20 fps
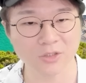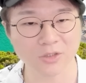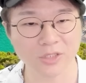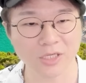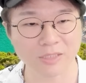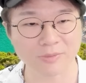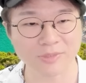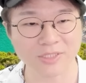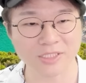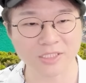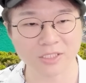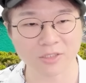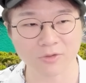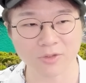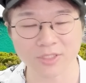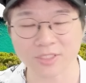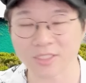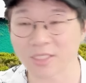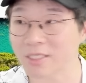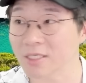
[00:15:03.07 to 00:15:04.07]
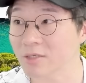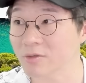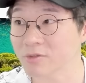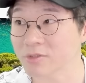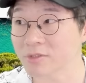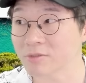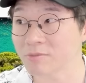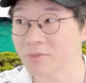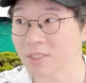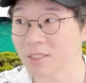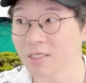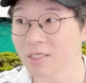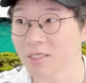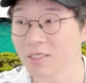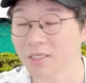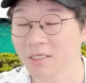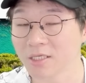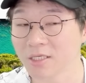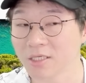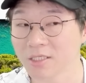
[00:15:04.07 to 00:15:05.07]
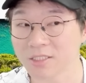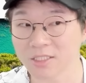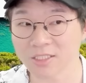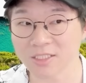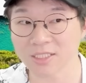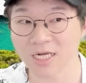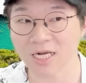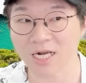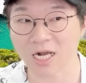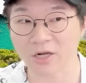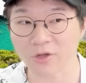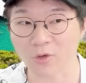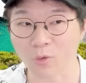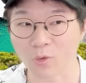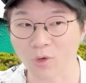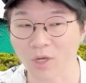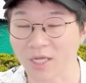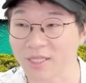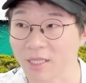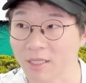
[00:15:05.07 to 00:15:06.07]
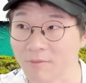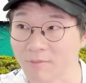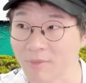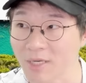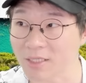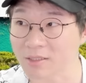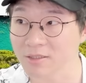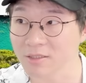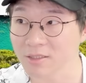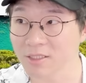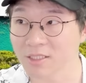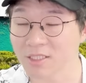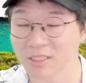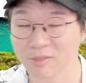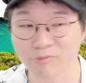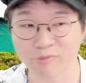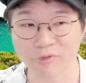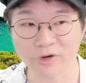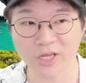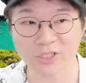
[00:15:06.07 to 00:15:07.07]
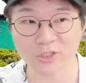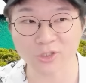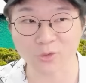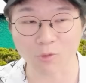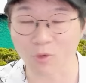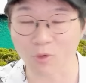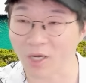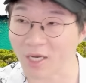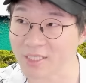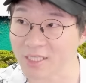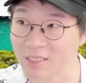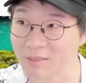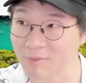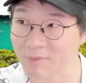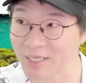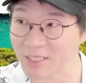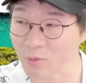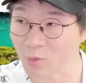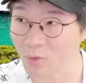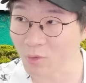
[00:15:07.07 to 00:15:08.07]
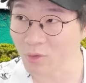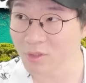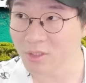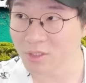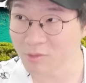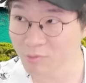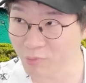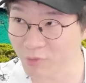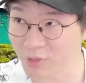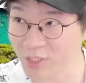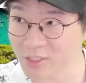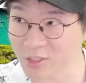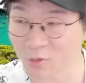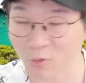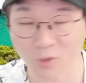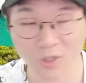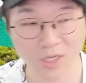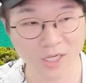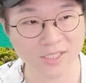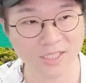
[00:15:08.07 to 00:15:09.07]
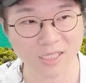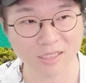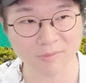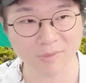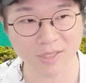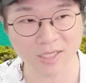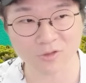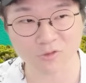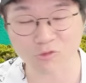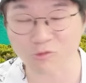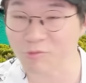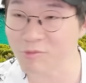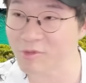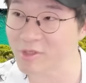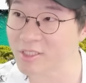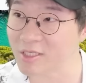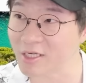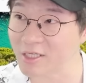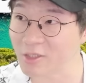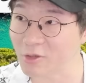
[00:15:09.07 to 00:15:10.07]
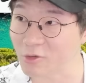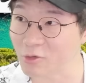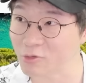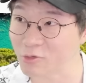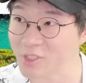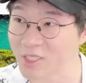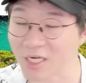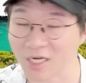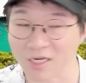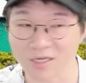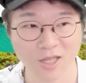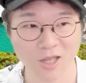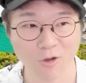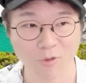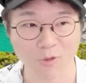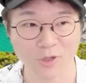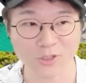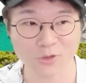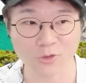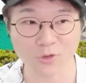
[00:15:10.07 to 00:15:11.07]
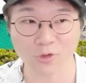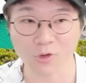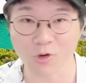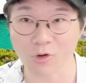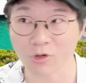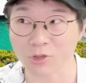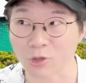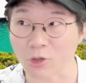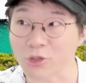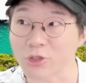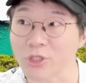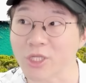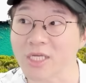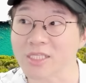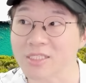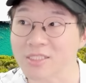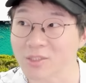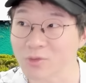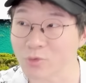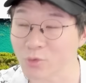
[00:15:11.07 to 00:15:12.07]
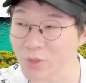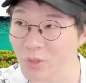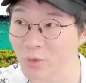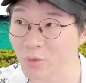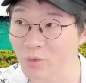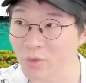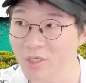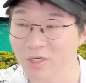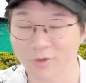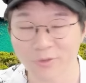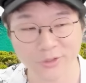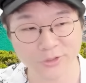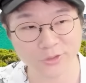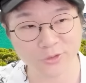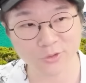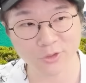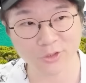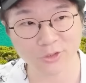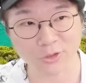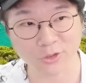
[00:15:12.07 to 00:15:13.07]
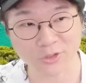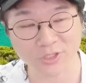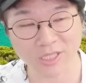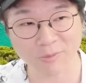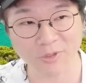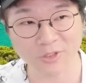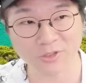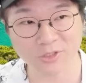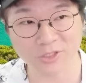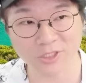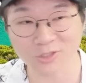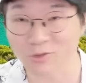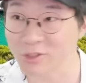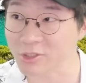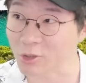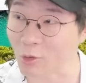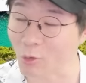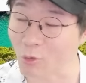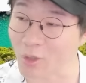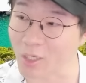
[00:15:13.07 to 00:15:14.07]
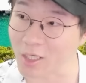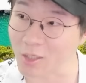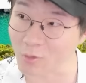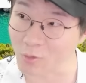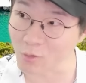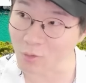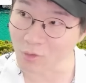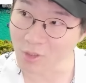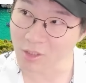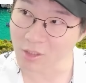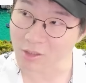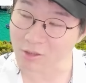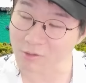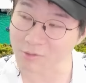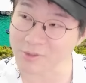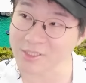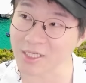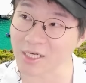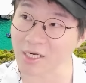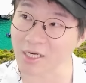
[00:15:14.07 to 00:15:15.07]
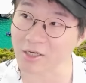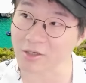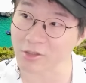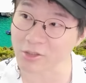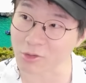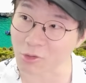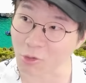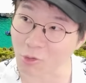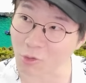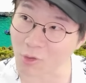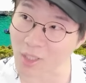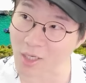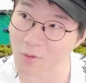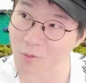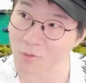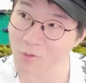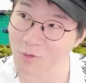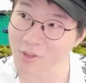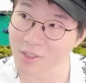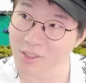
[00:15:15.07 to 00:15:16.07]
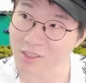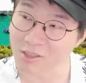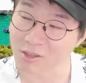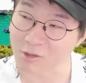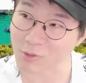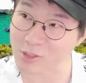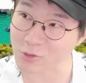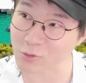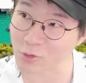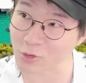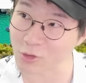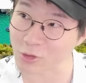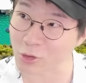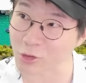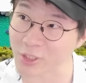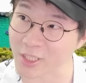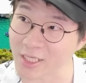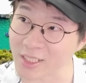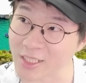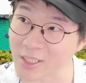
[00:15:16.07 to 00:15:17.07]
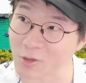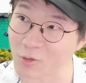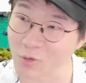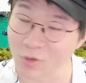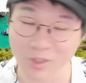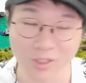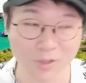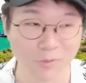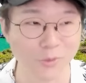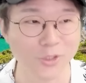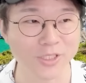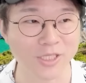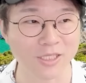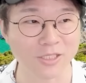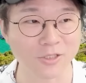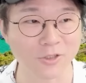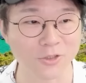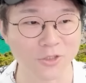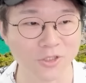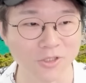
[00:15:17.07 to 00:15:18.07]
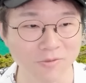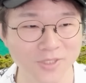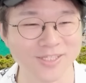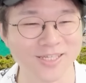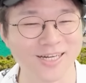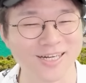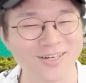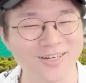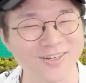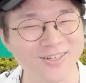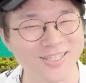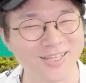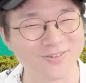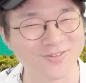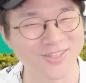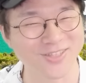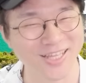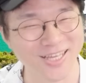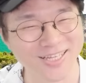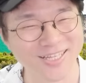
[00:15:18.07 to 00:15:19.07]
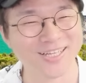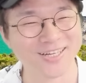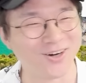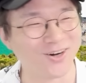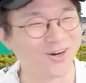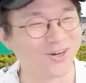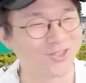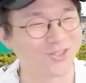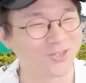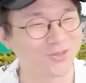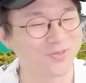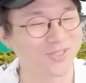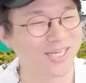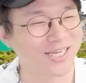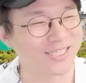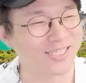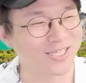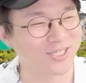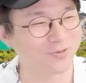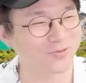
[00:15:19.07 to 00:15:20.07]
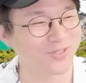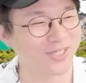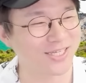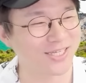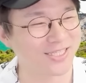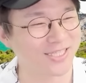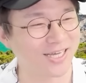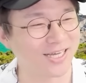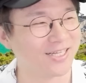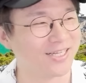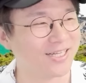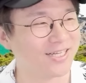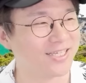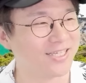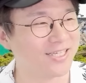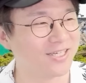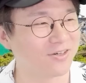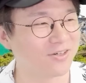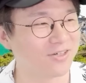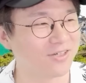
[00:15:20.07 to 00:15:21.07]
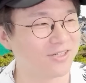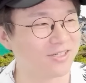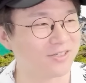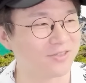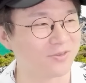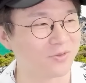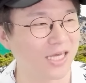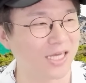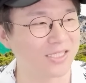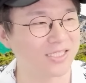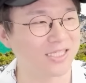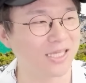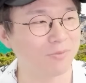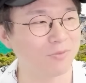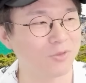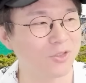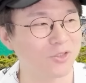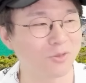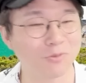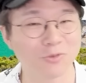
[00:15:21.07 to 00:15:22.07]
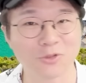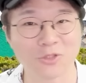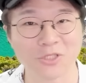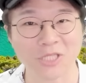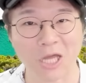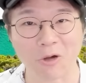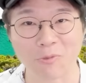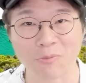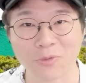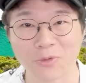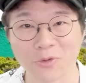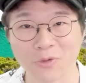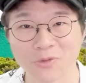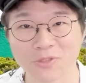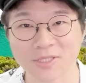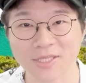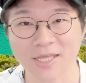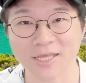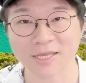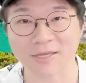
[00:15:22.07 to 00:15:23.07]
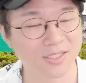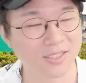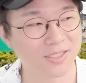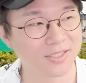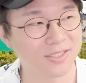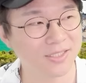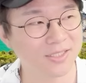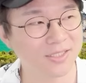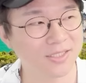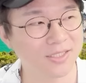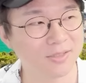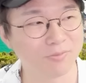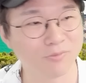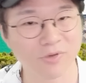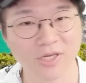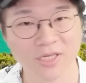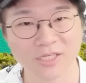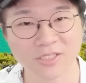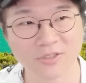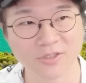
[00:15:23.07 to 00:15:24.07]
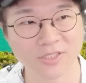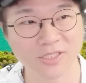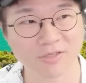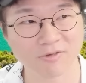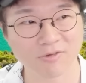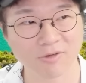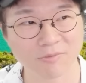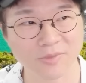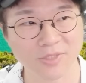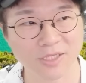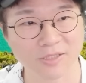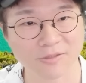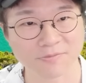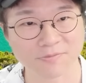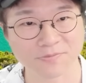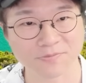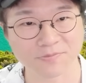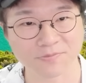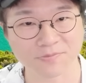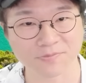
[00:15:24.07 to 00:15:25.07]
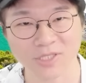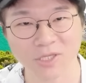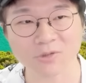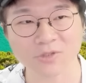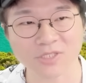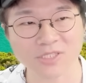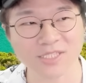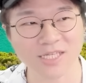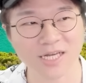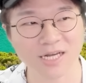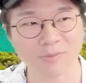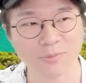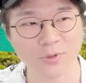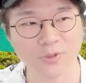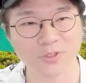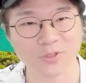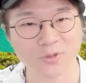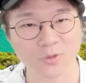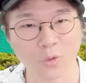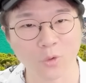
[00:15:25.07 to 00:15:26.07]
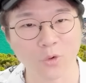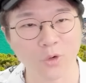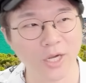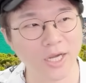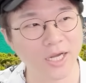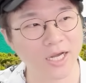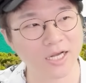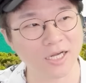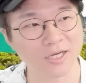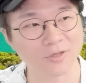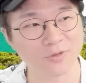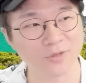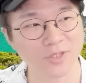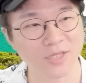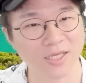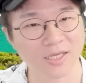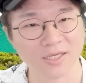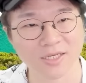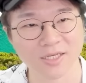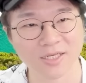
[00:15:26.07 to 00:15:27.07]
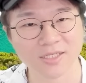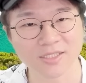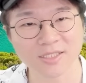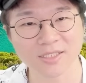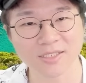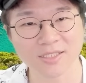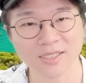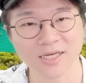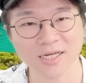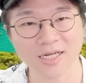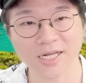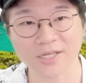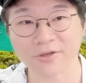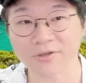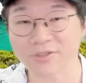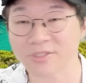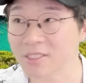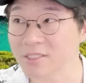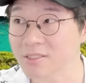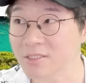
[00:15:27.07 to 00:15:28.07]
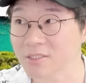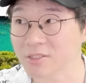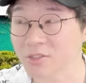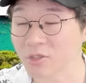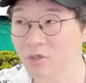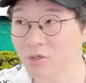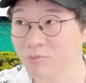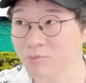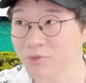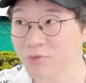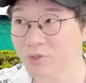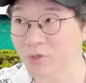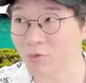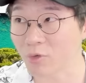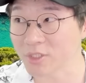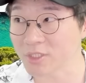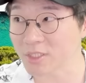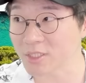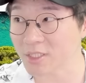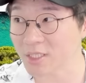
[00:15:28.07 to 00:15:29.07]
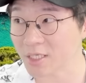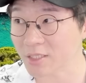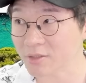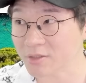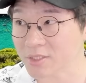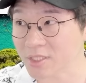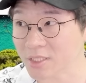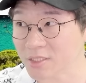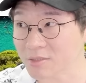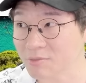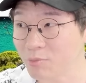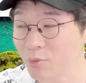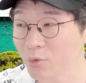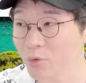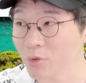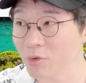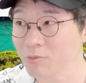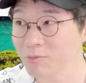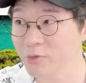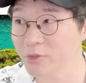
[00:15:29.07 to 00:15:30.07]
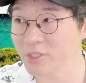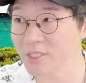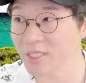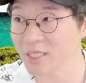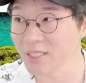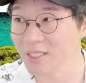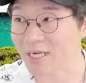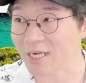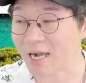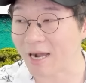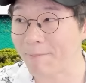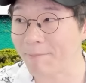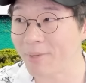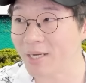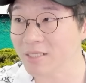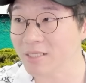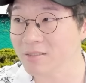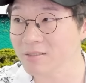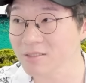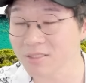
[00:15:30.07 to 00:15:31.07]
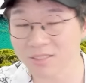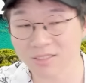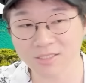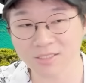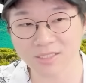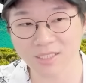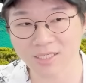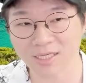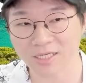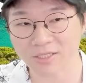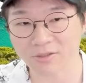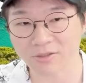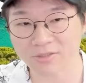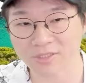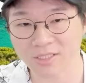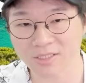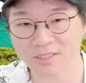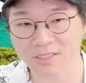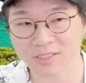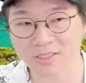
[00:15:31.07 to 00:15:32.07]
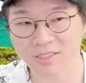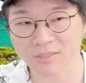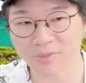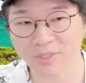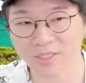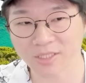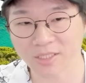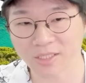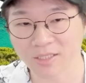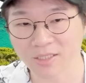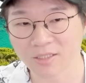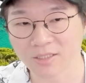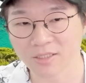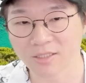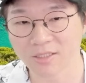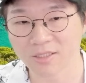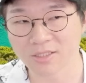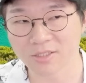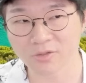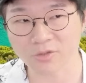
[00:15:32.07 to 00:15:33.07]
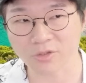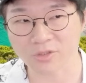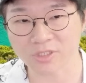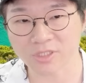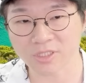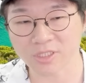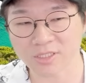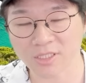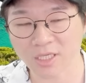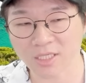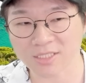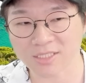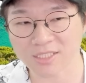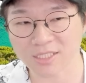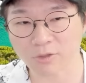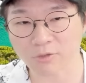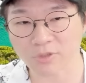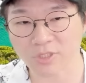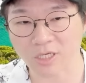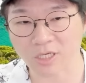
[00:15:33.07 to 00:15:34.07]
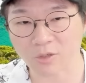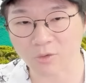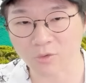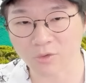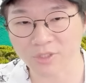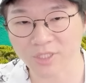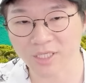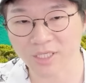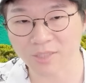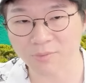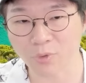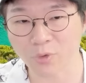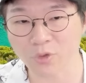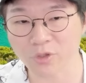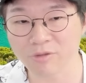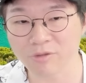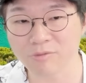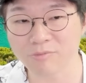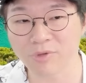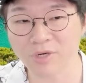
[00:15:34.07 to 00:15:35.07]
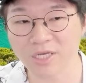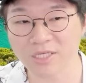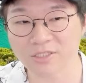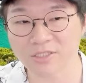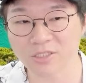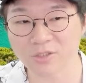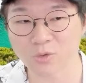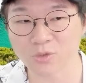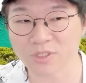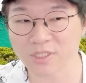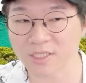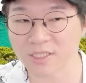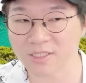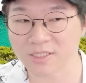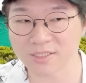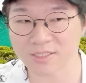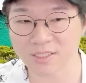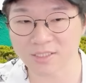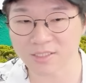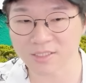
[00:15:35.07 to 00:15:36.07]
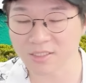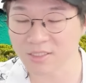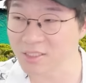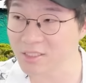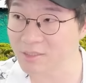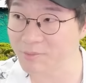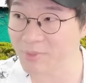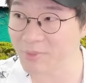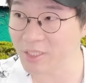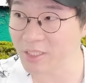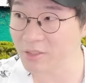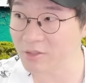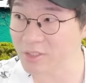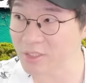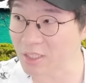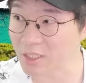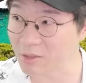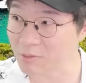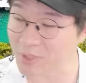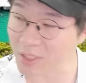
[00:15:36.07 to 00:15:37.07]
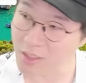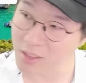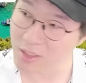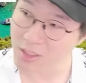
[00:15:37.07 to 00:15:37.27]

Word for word: 영향을 미칠 걸 예상을 하고 있습니다. 식량 가격이 올라간다는 말은 인플레이션이 올라간다는 말이고 인플레이션이 올라간다는 말은 국민들의 생활이 어려우니까 화석연료를 더 떼야 된다는 소리고 화석연료를 더 떼면은 기온이 더 올라가고 그럼 식량 가격이 더 올라가고 그럼 화석연료를 더 떼야 되고 뭐 이렇게 되는 거죠. 자 그렇기 때문에 어 쉽지 않다 쉽지 않다. 이거를 한 2, 3년 전부터 나온 표현인데 히트 인플레이션이라고 합니다. 새로 등장한 표현이 조어에 가까운데 식량 가격 상승, 전력 부족, 원자재 가격 상승, 폭염으로 인한 가파른 식량 가격 상승을 의미한다. 이것도 역시 세계 기상기구에서 갖고 온 건데 폭염 인플레이션이 존재한다는 사실 의심의 여지가 없다.